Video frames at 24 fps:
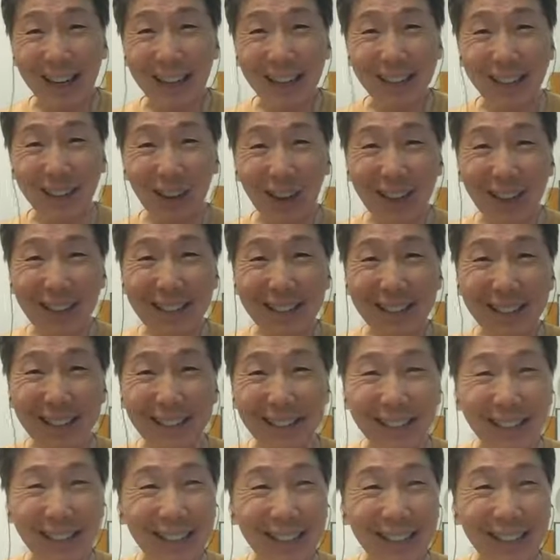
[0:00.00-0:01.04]
老蒋很喜欢自
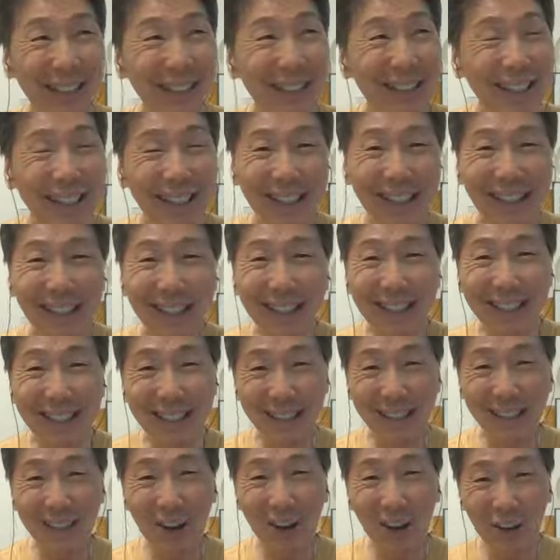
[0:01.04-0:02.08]
己
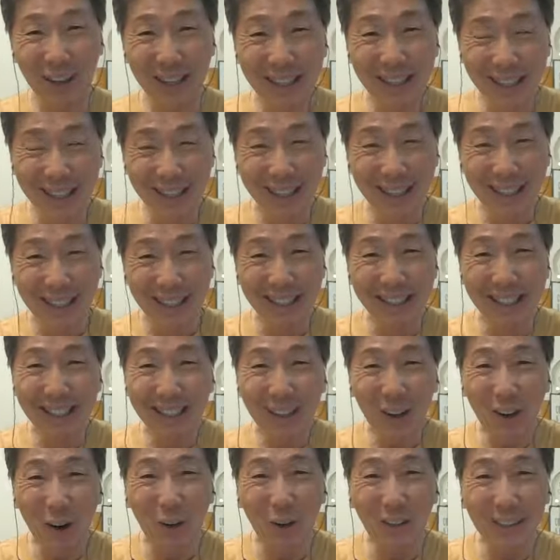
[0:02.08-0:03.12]
隔空。
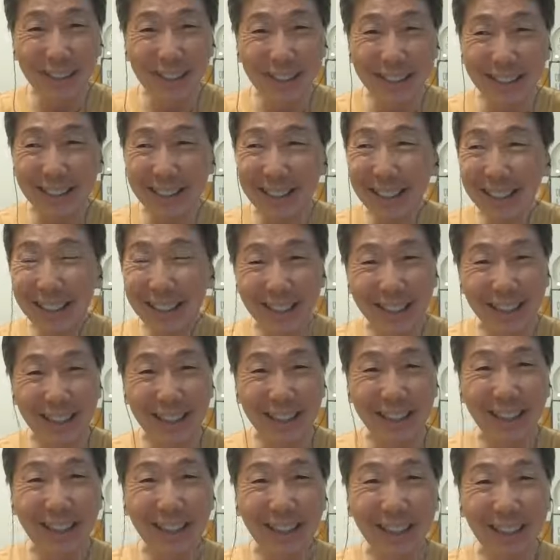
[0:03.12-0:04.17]
控制、
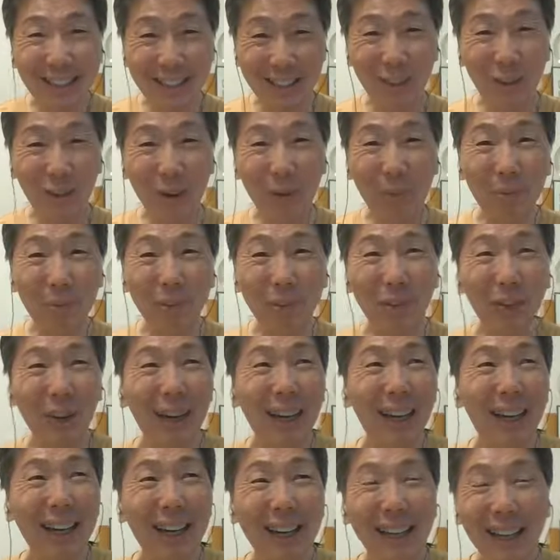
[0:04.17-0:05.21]
指挥部
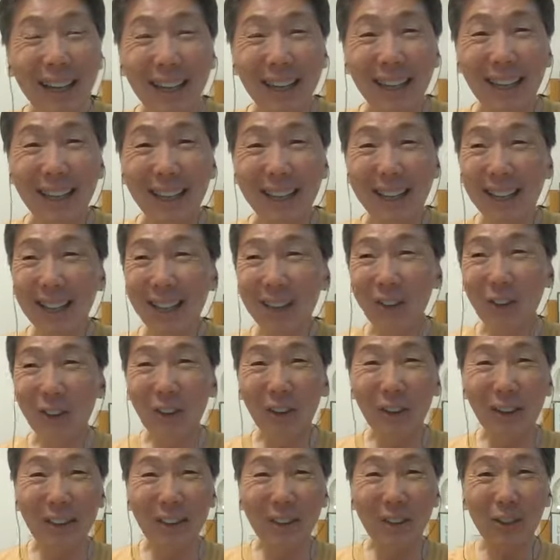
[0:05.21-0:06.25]
队，
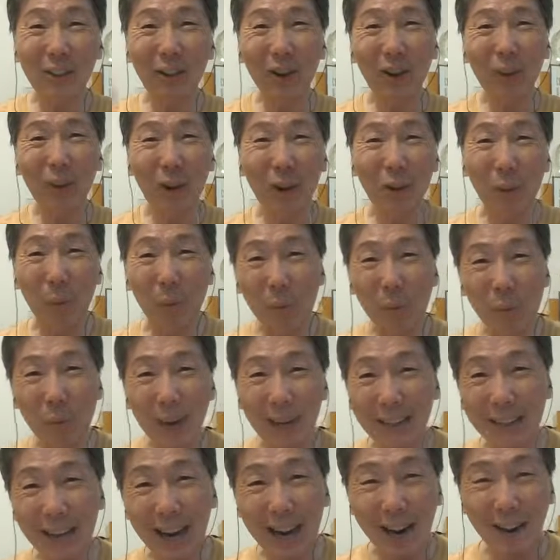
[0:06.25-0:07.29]
所有的指挥官全部
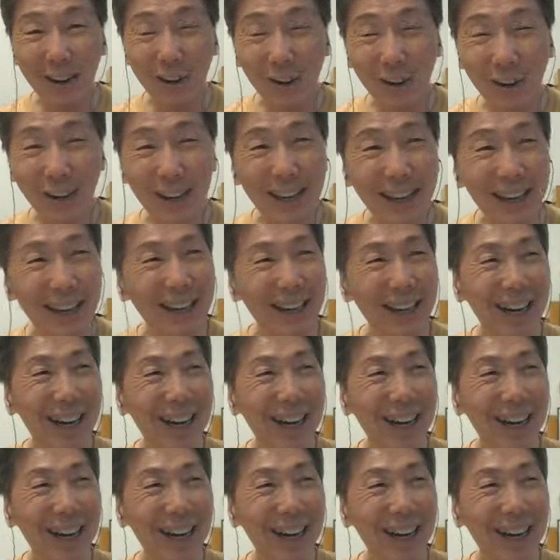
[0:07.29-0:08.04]
被架空，